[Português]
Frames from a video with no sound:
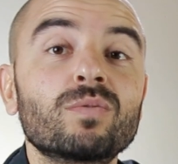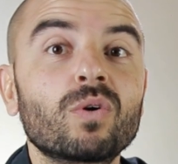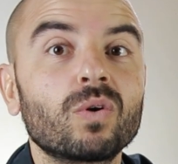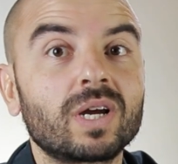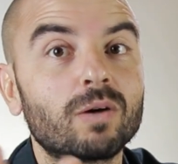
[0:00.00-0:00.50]
eu
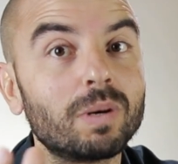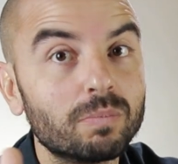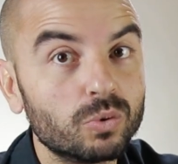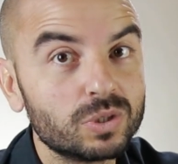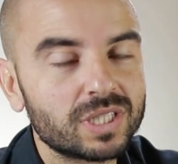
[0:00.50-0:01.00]
vou colocar uma
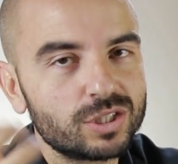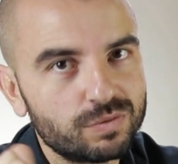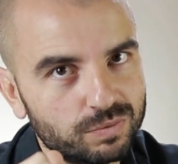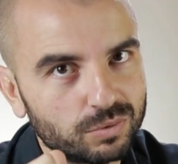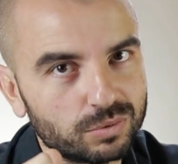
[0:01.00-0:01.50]
música
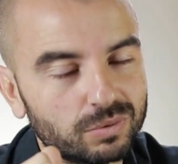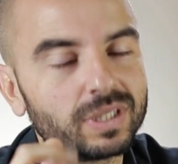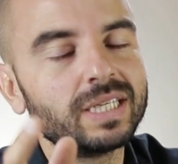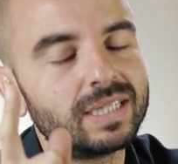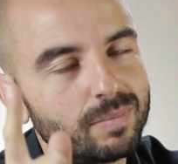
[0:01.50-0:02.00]
de fundo
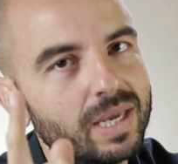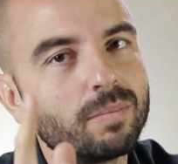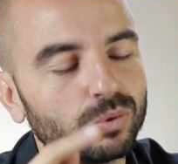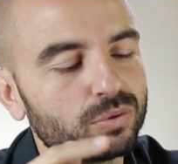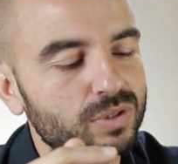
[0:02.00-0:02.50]
e também
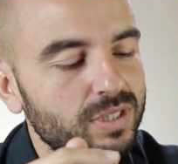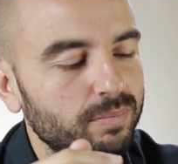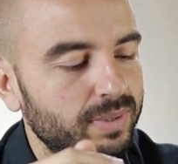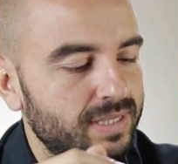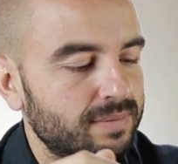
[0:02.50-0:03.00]
é muito
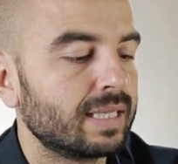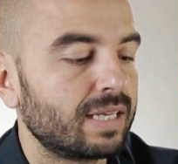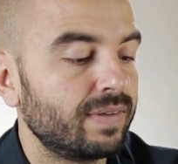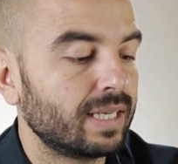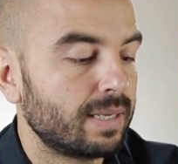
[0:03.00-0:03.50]
simples.
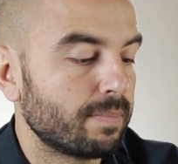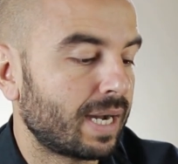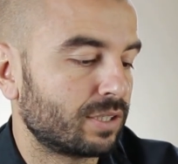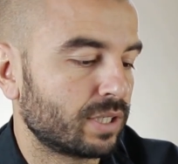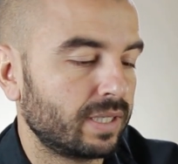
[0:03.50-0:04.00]
Tá vendo aqui
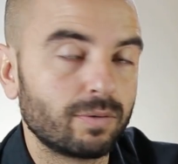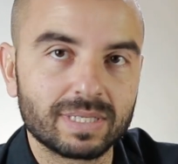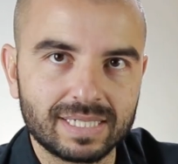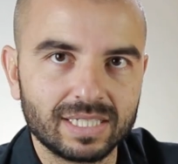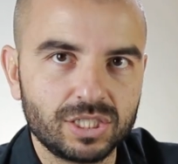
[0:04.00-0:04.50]
embaixo que tem
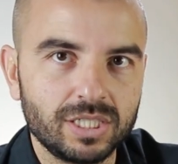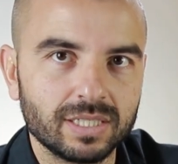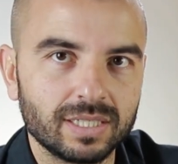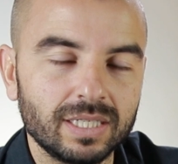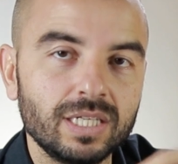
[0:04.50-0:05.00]
uma
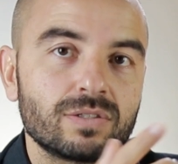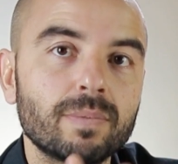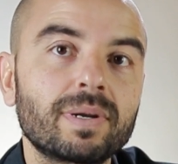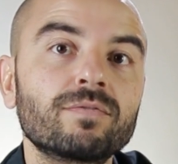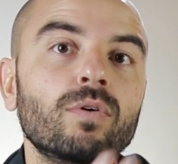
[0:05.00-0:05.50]
setinha? Isso
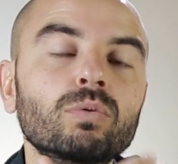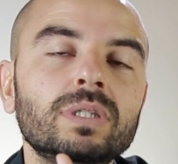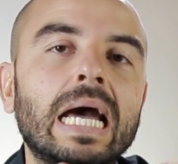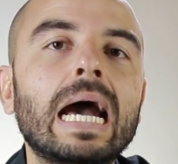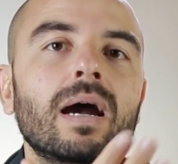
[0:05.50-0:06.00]
é para
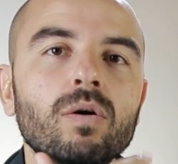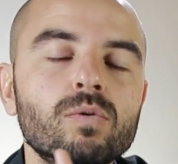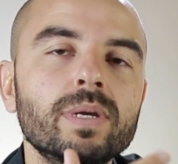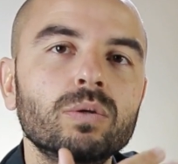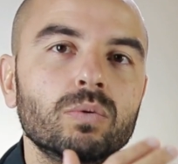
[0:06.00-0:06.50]
voltar
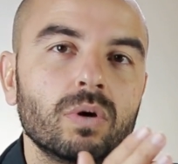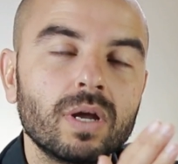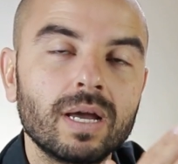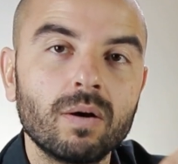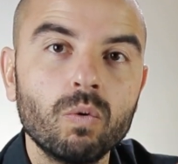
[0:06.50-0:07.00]
o menu.
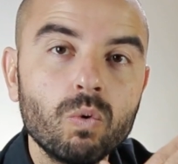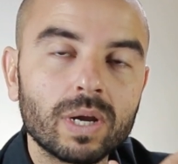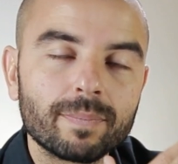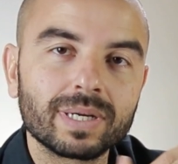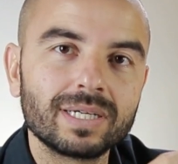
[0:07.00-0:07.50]
O
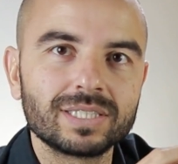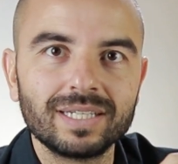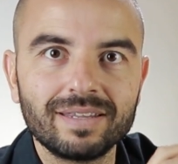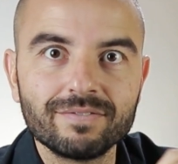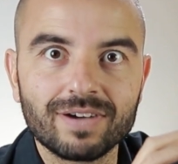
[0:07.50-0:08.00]
CapCut
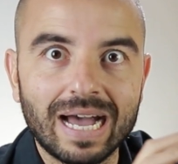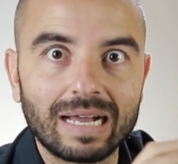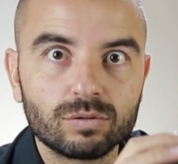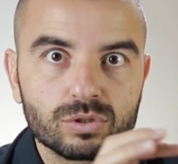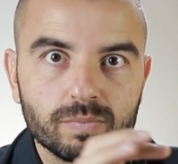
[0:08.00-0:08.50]
ele tem
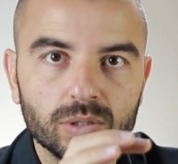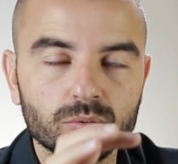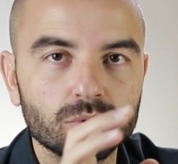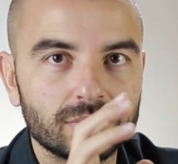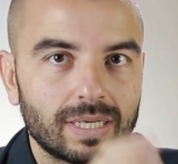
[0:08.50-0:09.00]
vários
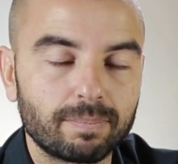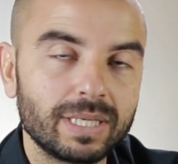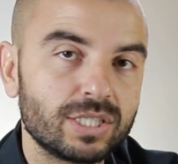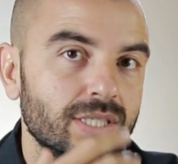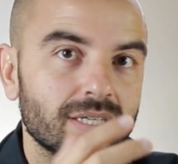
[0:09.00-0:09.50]
menus. À
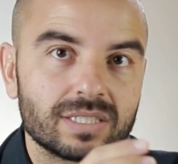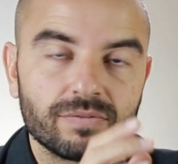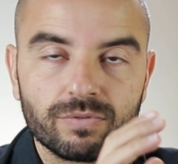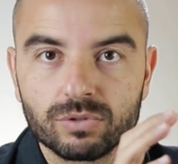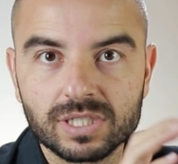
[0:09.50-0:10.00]
medida que você
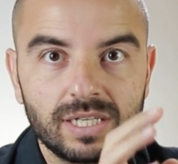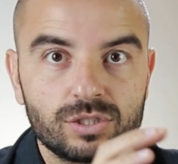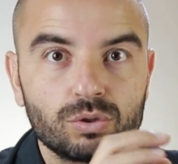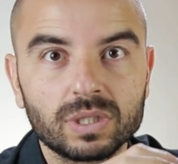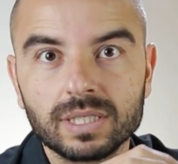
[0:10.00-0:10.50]
for
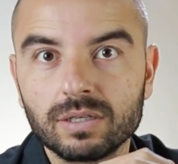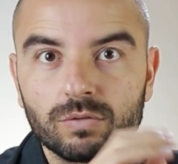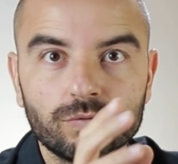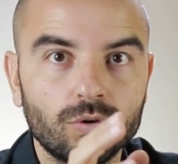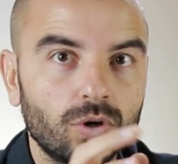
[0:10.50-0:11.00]

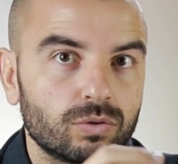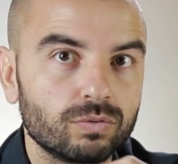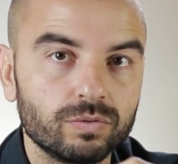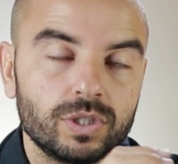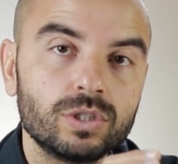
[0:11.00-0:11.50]
selecionando foto,
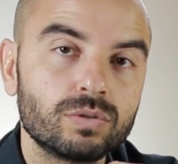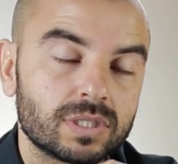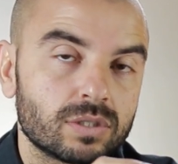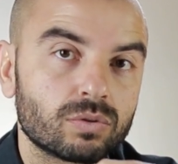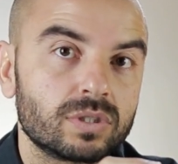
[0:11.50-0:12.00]
vídeo,
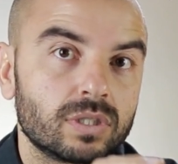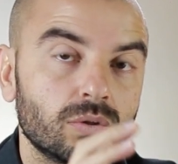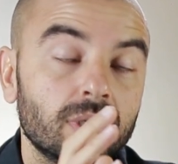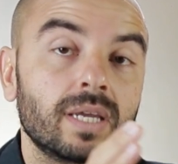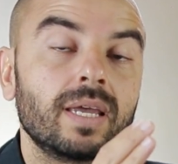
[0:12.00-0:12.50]
essas coisas
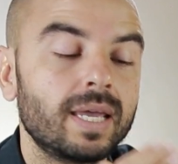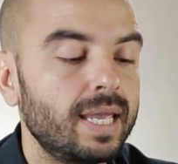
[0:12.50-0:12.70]
todas,